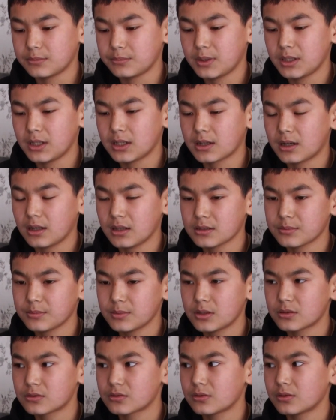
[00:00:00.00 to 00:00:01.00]
очень
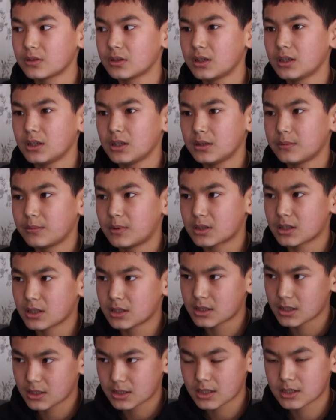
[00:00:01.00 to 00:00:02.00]
волнуюсь. Я
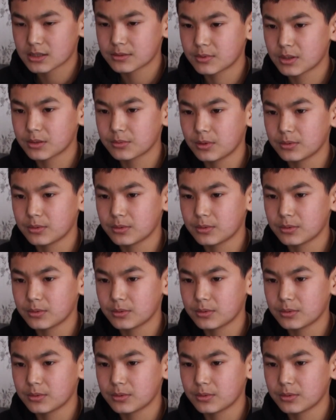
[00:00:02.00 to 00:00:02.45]
буду рад получить